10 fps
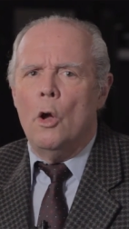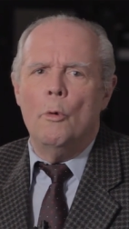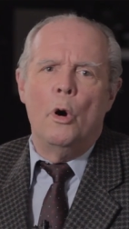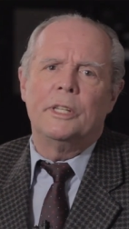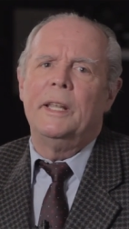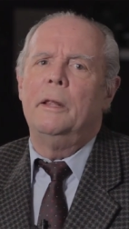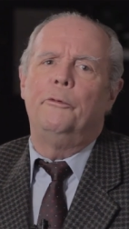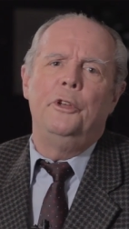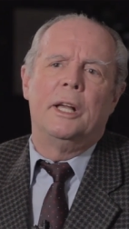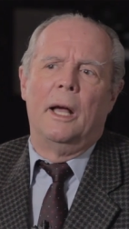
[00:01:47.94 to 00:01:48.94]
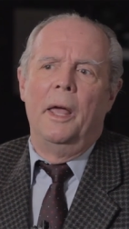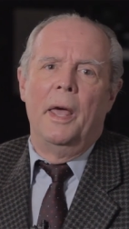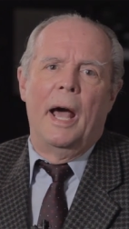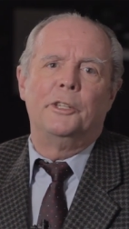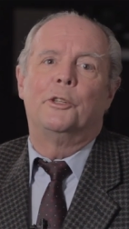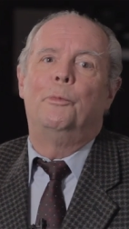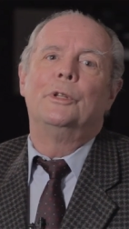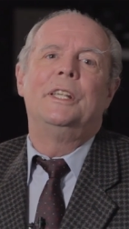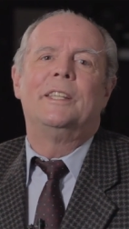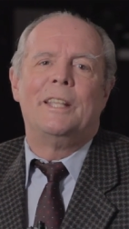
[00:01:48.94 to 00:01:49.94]
humor significa a
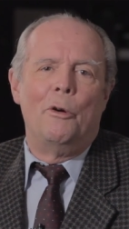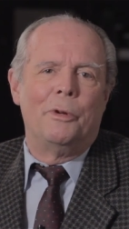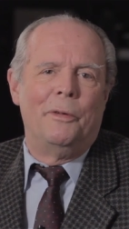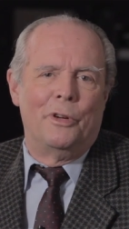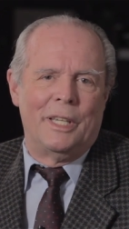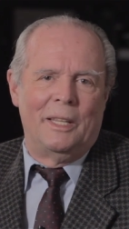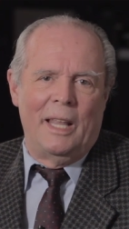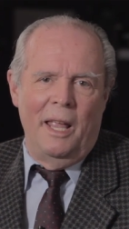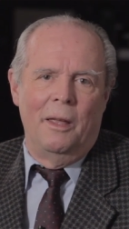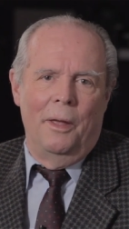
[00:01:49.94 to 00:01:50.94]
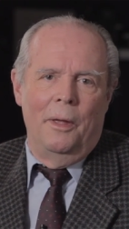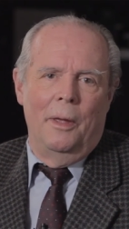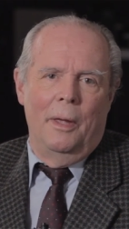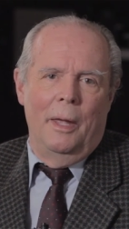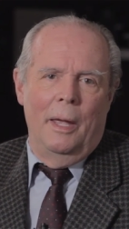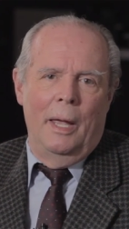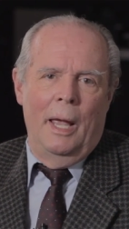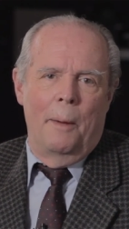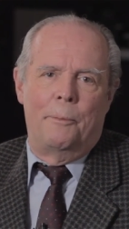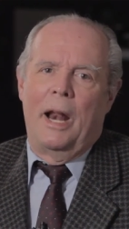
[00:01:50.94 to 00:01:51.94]
disposição que você tem
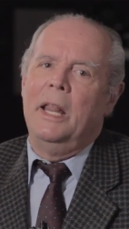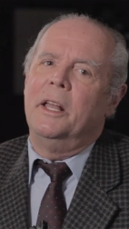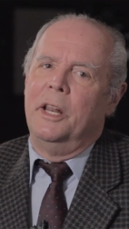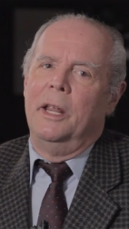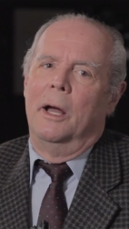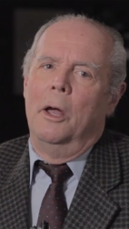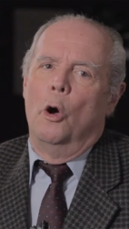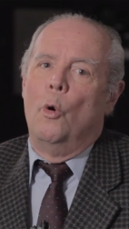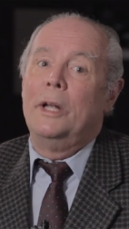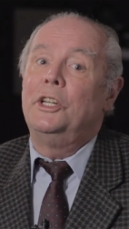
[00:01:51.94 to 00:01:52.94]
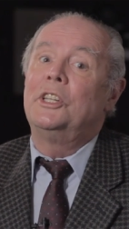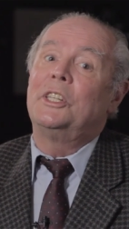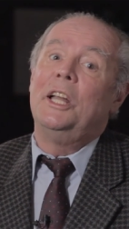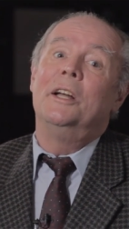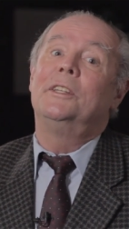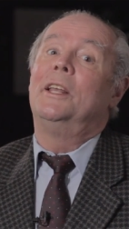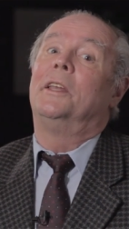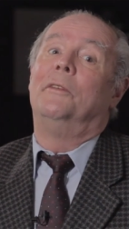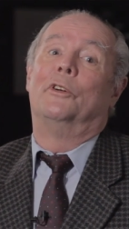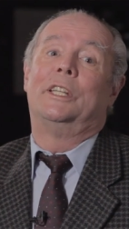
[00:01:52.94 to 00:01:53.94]
é, para alegria, ou a distância
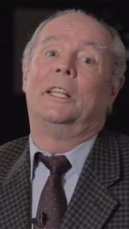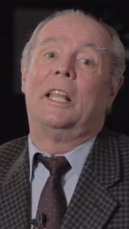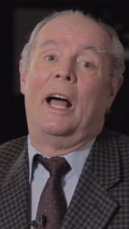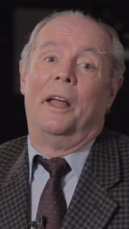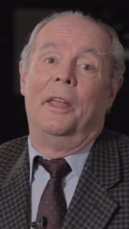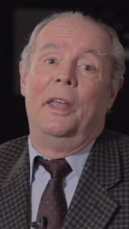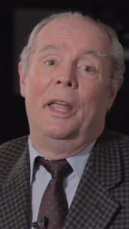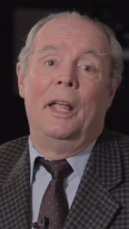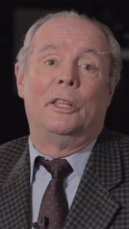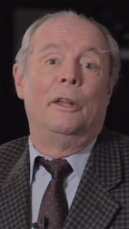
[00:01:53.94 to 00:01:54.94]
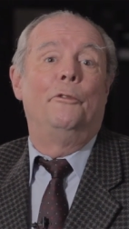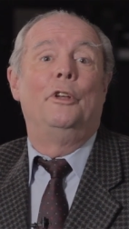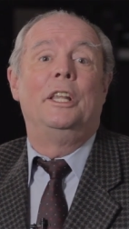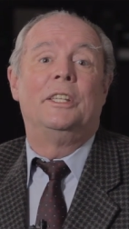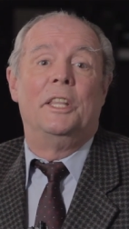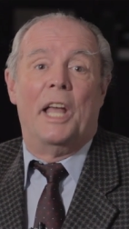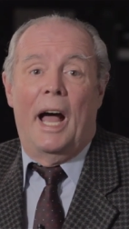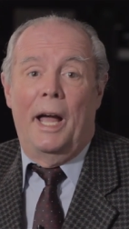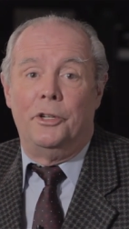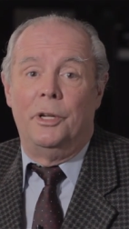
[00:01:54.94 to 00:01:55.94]
que você está entre
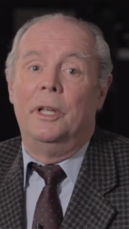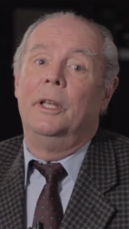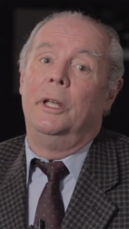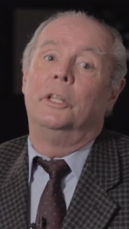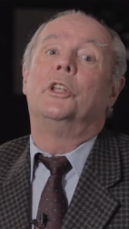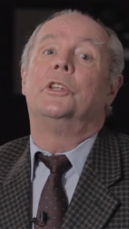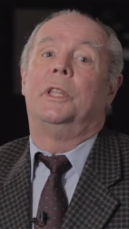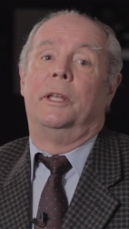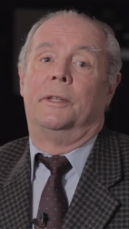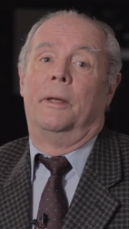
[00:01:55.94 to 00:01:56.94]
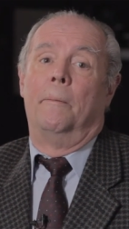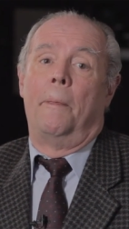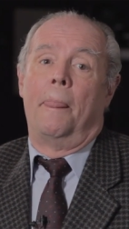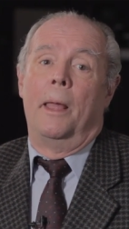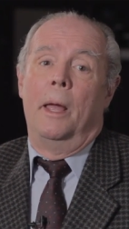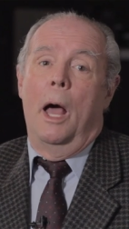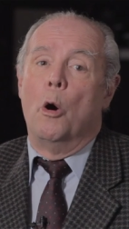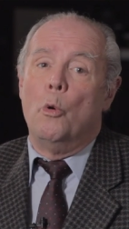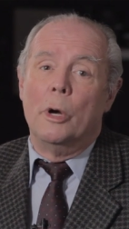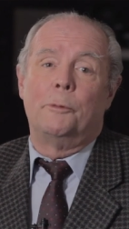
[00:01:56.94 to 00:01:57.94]
felicidade e tristeza.
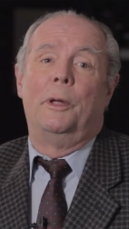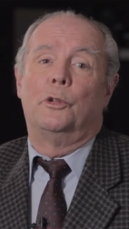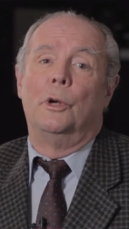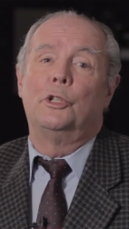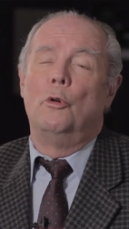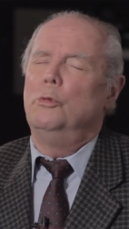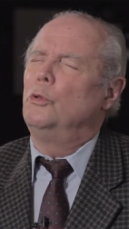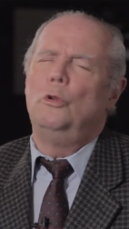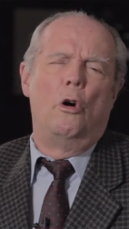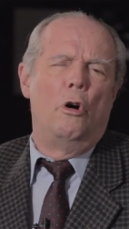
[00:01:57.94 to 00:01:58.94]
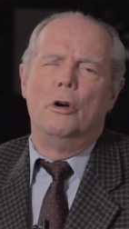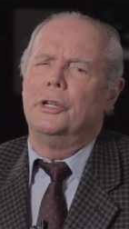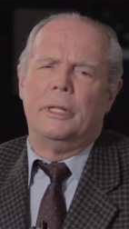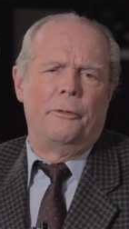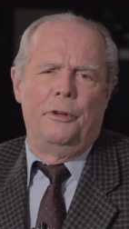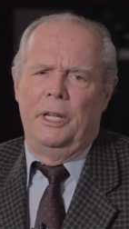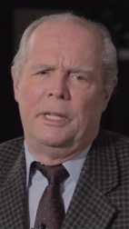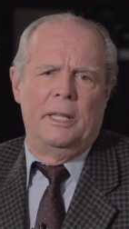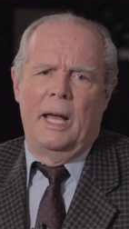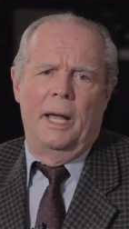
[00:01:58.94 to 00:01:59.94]
Algumas pessoas estão muito longe da
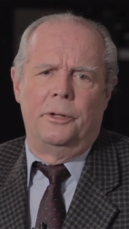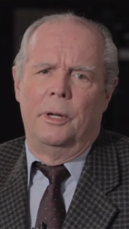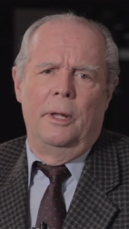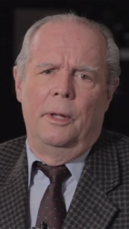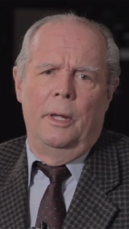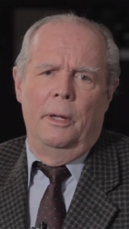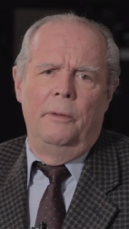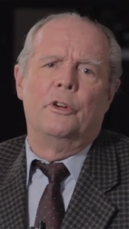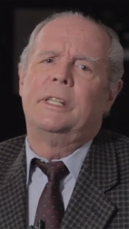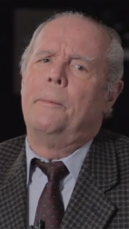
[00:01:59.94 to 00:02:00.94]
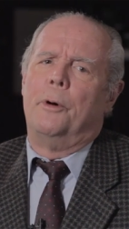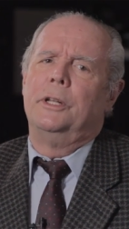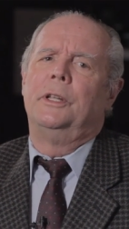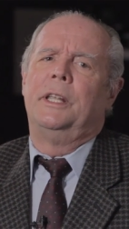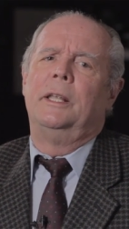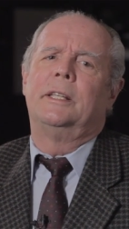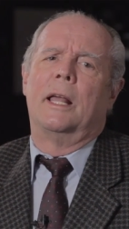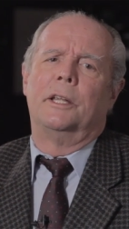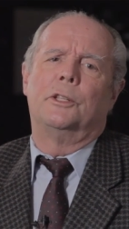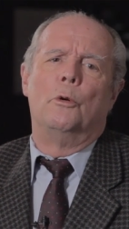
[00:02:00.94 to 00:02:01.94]
felicidade. E você pode dizer isso que
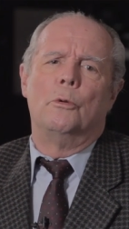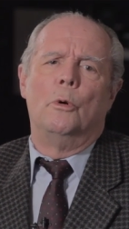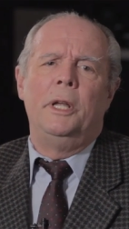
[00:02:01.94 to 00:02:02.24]
elas estão